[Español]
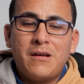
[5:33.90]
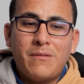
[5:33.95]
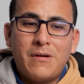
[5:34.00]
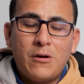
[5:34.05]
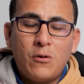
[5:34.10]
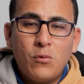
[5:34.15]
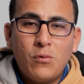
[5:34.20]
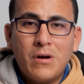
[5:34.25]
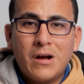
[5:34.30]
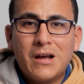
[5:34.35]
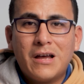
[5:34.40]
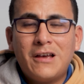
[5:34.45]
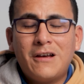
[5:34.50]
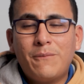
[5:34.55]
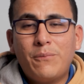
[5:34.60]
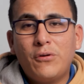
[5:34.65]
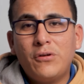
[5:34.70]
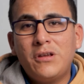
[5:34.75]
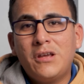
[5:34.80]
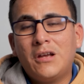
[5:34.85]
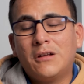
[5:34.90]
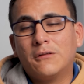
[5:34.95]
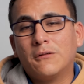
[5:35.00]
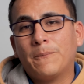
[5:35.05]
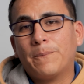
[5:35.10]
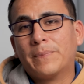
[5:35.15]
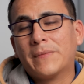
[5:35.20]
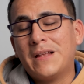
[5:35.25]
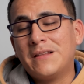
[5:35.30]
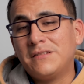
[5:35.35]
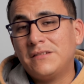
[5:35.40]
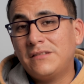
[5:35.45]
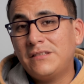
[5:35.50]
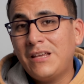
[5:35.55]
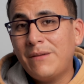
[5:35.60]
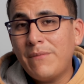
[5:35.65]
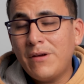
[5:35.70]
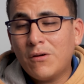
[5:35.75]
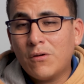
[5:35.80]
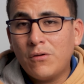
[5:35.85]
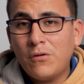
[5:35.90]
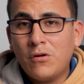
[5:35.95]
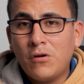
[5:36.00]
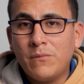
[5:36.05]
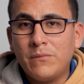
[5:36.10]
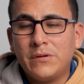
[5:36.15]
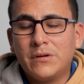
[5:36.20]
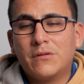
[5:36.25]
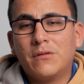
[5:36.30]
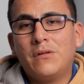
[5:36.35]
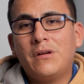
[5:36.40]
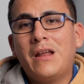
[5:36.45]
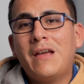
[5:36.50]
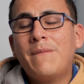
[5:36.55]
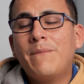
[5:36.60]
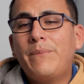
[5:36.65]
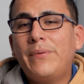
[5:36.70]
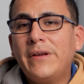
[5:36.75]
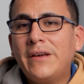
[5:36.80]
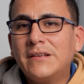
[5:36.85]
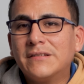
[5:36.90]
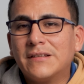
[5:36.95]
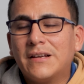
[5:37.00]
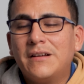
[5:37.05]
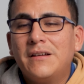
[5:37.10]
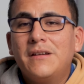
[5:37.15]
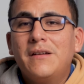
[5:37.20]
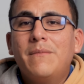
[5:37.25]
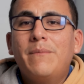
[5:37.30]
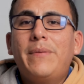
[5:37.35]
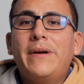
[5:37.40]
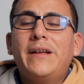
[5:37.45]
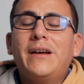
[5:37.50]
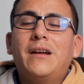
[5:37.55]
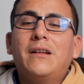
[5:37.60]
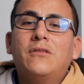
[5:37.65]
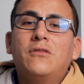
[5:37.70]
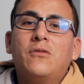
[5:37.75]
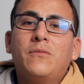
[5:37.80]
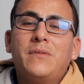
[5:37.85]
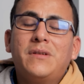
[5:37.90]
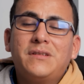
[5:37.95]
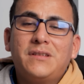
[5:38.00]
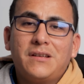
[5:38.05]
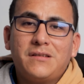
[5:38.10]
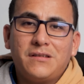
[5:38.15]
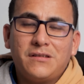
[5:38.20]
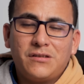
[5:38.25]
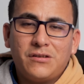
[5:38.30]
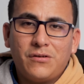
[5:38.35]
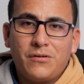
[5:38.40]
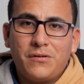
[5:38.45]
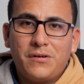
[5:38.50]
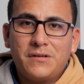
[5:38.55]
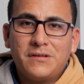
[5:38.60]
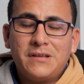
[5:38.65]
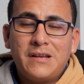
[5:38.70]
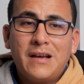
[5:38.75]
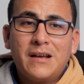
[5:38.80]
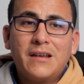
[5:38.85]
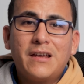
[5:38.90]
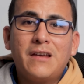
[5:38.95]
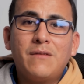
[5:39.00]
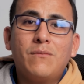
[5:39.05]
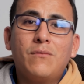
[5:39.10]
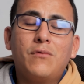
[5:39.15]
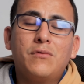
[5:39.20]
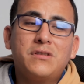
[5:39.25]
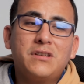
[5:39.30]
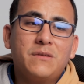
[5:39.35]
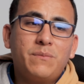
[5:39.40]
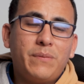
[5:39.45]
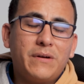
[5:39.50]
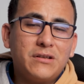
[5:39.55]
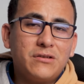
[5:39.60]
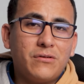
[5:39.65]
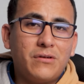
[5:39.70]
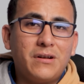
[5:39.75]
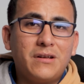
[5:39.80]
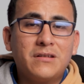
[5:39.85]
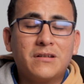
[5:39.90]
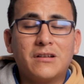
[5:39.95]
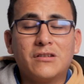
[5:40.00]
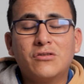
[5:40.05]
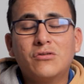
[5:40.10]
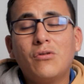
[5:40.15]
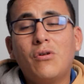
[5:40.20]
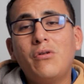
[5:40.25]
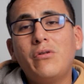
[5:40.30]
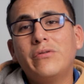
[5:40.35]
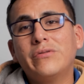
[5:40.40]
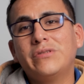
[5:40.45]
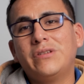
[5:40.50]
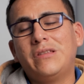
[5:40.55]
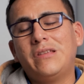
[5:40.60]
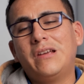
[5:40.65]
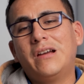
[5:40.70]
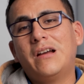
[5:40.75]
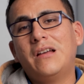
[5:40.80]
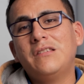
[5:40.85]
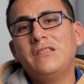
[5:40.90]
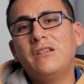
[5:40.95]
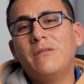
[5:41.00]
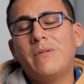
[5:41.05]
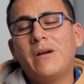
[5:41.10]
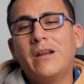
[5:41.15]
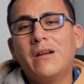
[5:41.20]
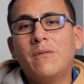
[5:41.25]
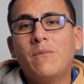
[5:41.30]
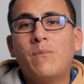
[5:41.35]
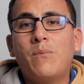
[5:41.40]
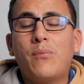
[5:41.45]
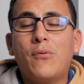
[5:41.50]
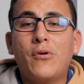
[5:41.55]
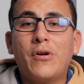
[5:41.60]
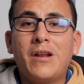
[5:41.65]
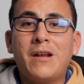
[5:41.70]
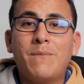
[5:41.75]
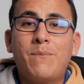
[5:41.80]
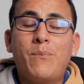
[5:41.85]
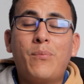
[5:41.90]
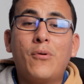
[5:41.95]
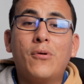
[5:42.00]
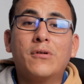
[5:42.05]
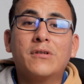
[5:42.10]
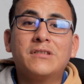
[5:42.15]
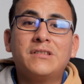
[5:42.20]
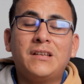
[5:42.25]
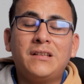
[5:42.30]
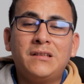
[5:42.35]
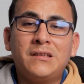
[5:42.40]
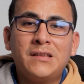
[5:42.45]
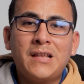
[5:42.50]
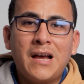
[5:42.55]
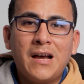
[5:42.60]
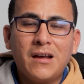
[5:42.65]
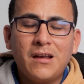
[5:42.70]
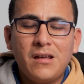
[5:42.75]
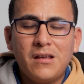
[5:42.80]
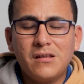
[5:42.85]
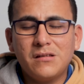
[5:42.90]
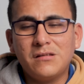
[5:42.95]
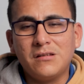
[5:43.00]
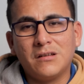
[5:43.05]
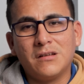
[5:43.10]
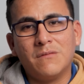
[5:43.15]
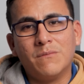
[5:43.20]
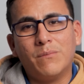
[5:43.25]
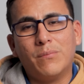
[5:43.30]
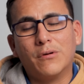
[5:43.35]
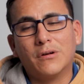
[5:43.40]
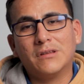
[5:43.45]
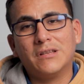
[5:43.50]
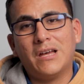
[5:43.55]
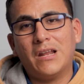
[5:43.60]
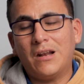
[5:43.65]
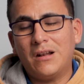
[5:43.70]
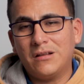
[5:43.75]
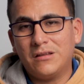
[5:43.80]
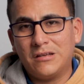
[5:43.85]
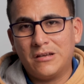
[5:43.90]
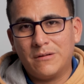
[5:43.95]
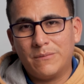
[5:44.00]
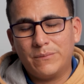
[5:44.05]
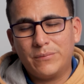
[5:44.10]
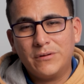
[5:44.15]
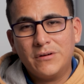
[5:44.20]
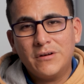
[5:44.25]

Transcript: Evalúa cada proyecto, el sistema económico, la empresa, para que tomes decisiones, ya que hay muchas personas que solo se dejan llevar por el porcentaje sin importar el tiempo.